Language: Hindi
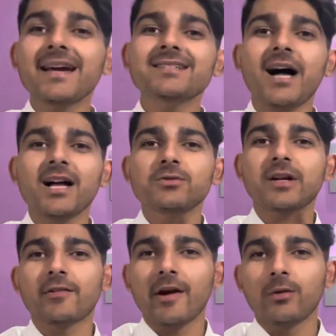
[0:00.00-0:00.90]
गाइज आज उसके
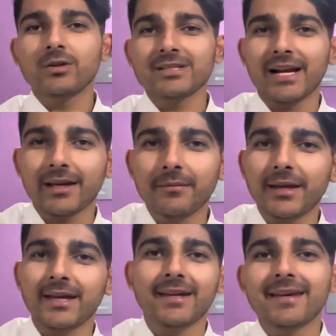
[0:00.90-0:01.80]
ड्राइविंग को चला के
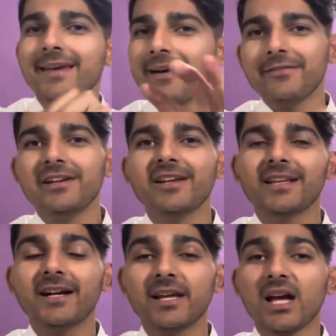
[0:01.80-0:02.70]
बताएंगे क्या फील रहता
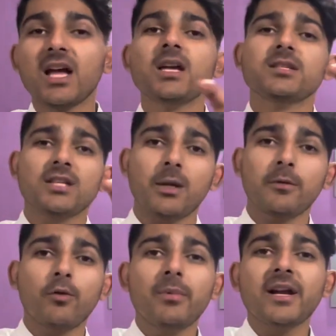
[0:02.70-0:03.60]
है ठीक है साथ में
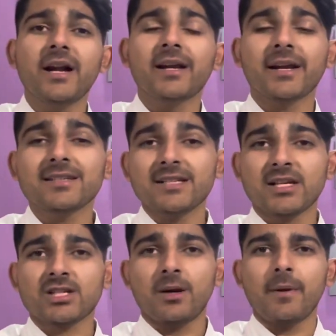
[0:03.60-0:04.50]
वो भी राइड करेगा
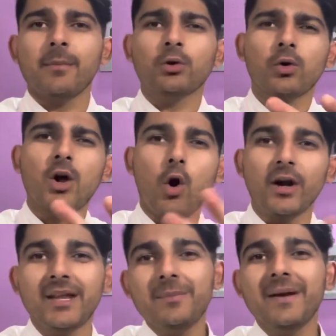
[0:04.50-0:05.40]
डायरेक्शन पे हम थोड़ा
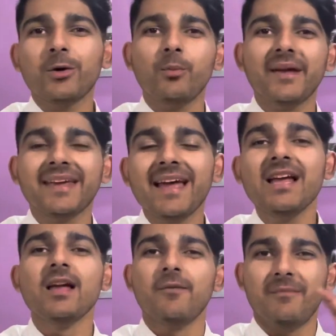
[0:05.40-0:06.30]
ऑडी में घूमेंगे
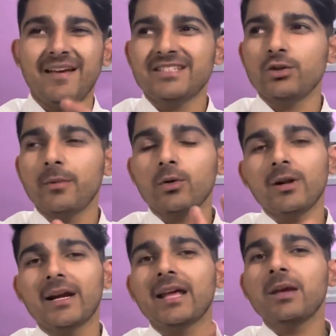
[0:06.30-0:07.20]
वैसे तो मेरे को
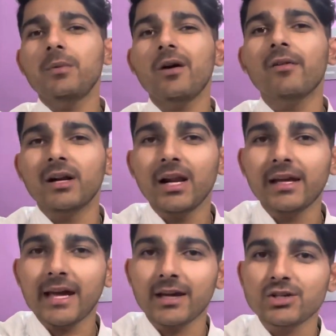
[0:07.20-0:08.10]
लग रहा है कि भैया वर्डा
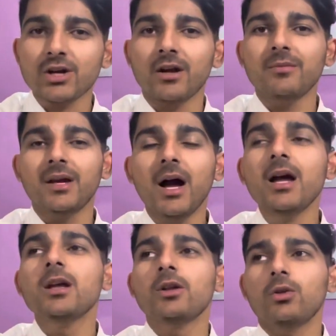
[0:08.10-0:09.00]
लेके आएंगे शान भैया
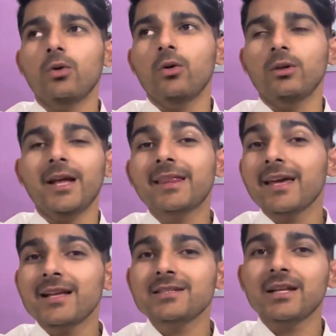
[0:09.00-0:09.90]
तो देखते हैं
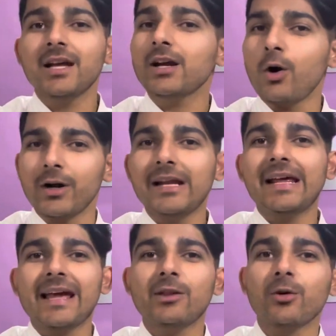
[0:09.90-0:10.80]
क्या सीन आता अगर ऑडी
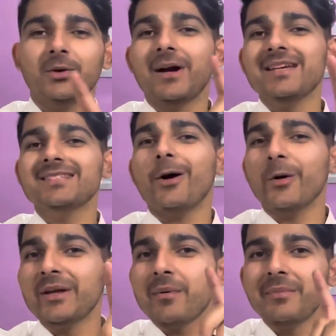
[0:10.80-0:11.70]
लेके आए तो गाइज तो
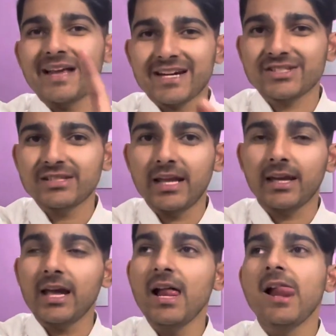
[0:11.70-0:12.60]
ऑडी में हम रिएक्शन
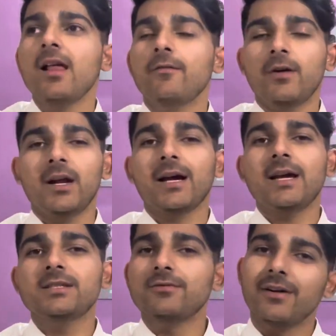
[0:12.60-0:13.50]
लेंगे वरना
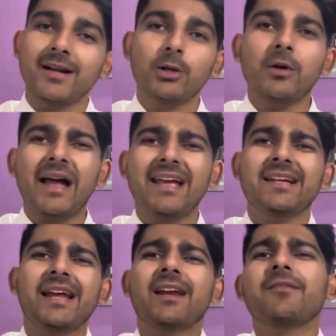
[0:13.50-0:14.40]
गाइज वरना तो है ही
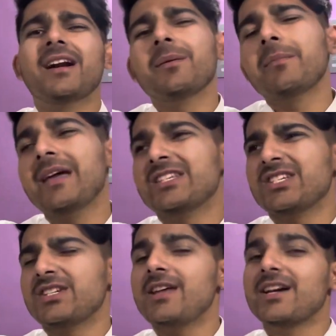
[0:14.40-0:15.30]
ठीक है ना वरना में भी अच्छे
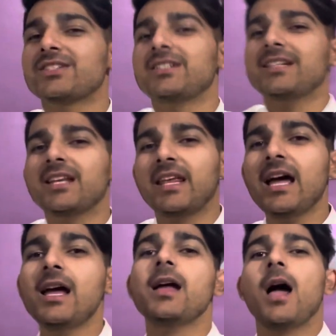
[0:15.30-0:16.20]
अच्छे रिएक्शन आ जाते हैं
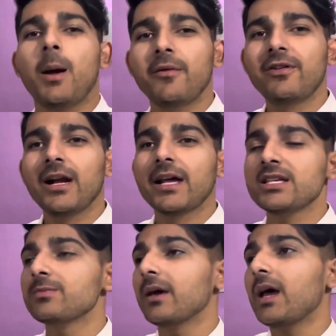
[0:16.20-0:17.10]
अभी फिलहाल
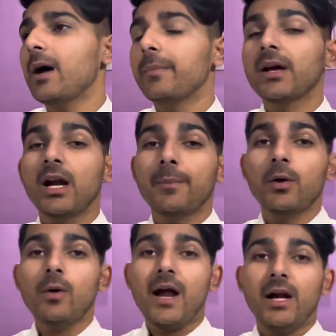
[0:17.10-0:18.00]
गाइज मैं यहाँ पे घर पे
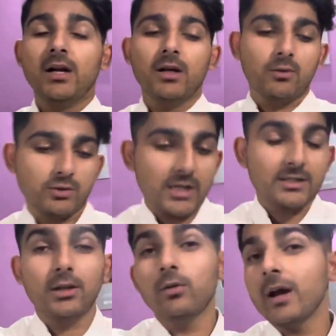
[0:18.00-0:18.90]
हूँ एंड कुछ
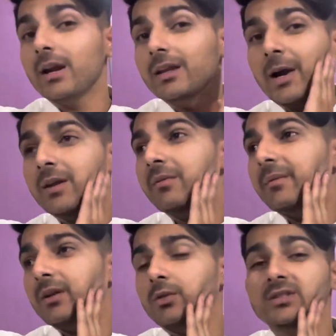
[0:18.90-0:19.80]
ऐसी लुक एंड दाढ़ी भी
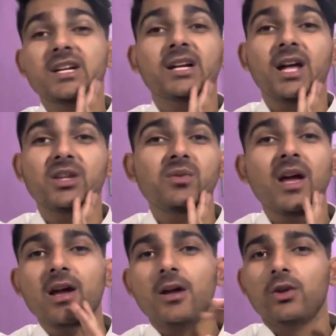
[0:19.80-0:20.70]
मैंने थोड़ी सी कटा दी हुई है
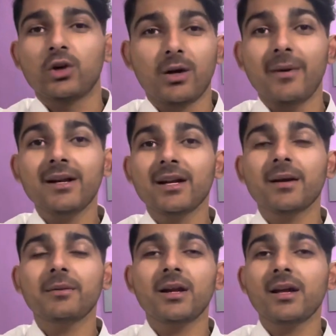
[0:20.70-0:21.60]
तो कमेंट करके
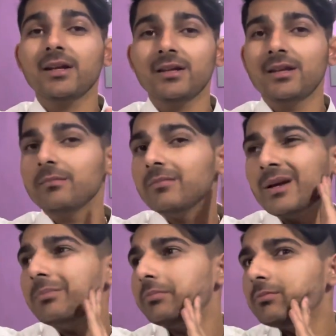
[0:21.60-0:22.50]
बताना कि
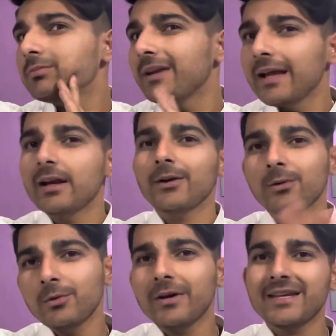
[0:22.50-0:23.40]
मतलब ठीक लग रहा
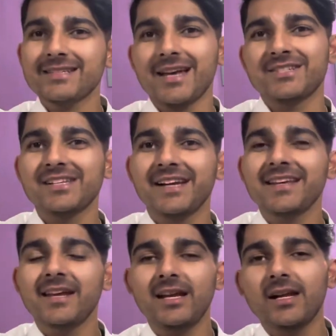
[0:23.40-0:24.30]
हूँ लुक अच्छी लग रही
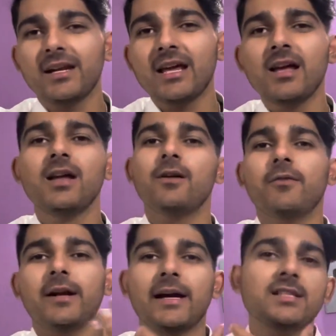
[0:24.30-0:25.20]
है नहीं लग रही है
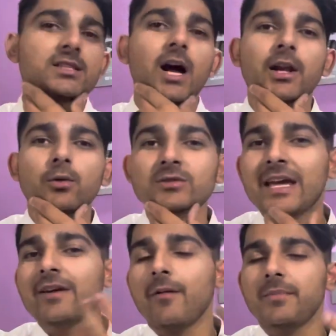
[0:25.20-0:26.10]
वरना गाइस दाढ़ी उग
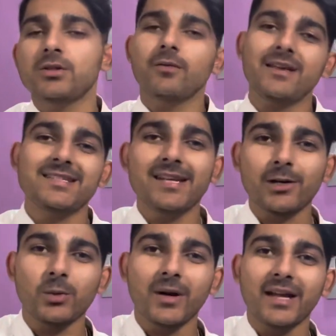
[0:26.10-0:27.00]
जाएगी वापस तो वैसे ही रख
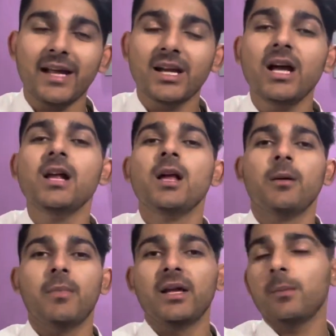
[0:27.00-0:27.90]
लूंगा ठीक है ना
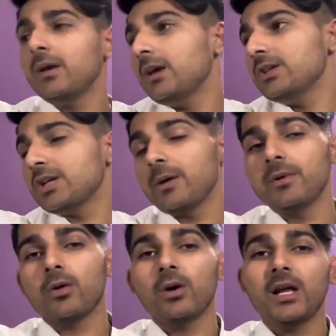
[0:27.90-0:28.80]
बाकी भी ईशान
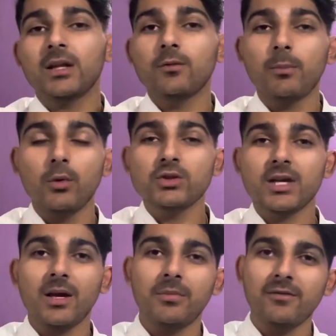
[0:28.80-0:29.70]
भैया कॉल आया था वो पहुंच
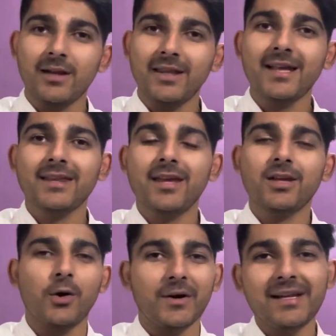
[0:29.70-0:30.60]
गए अभी फिलहाल देखते हैं कि
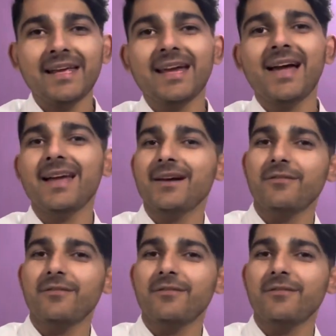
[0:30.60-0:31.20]
ऑडी लेके आए हैं या